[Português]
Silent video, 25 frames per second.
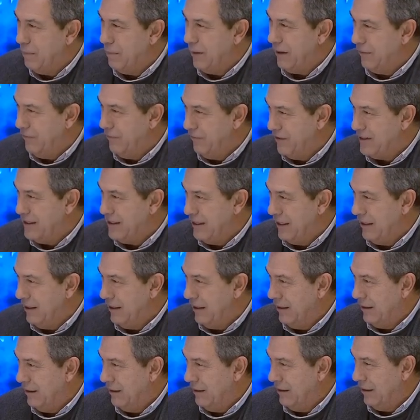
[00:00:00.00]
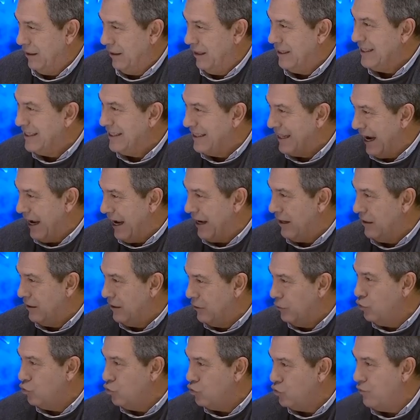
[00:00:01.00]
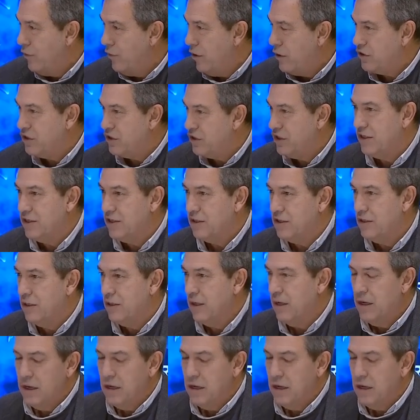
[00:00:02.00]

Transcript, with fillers: para fazerem a entrega dos vouchers.